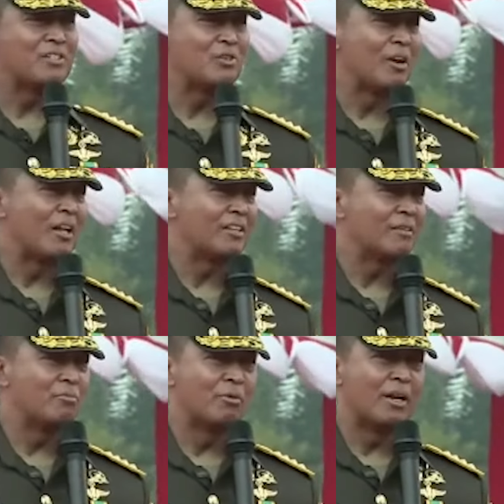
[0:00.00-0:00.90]
Sesuai
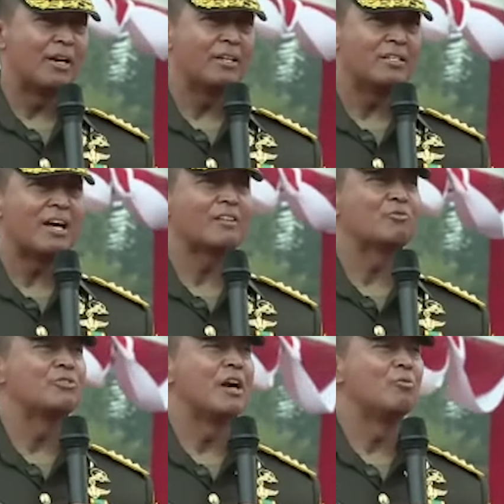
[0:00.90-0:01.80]
aturan, Jenderal
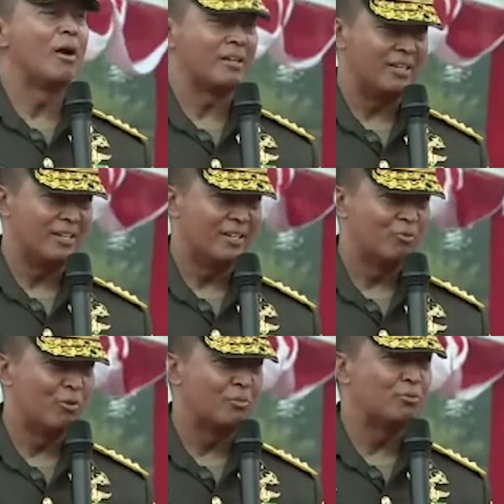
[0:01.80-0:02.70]
Andika memasuki
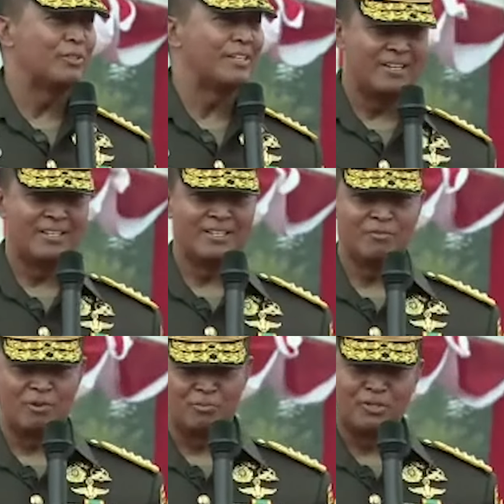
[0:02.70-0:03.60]
masa pensiun
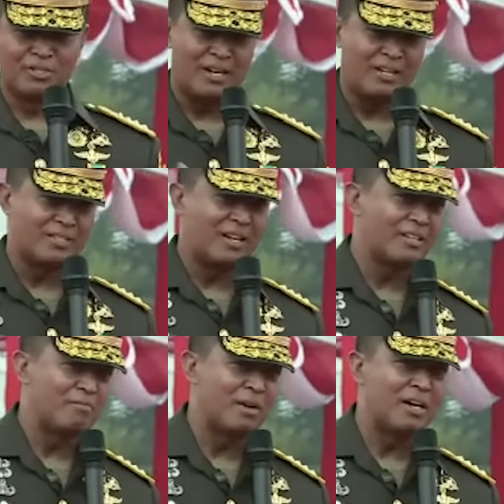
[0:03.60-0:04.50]
pada 1 Januari
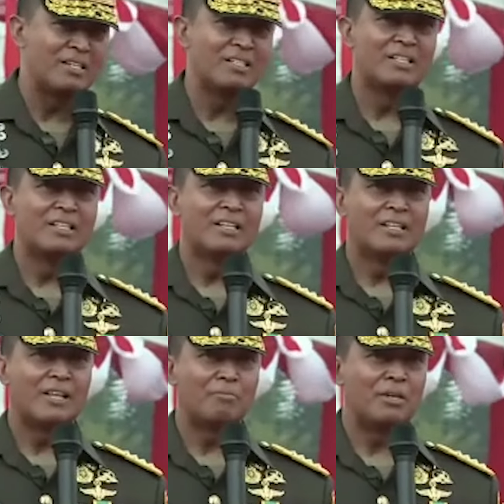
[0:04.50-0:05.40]

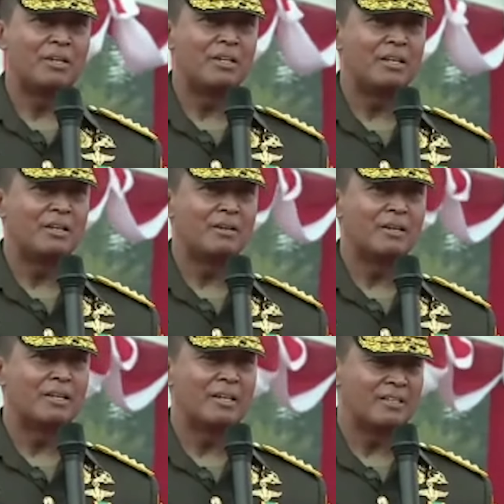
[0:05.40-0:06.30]
2023 setelah purna
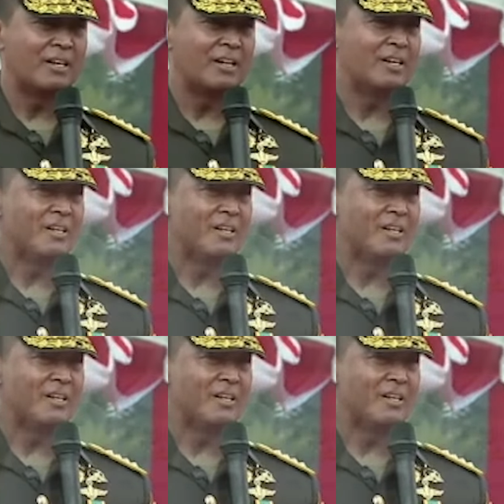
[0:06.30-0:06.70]
tugas.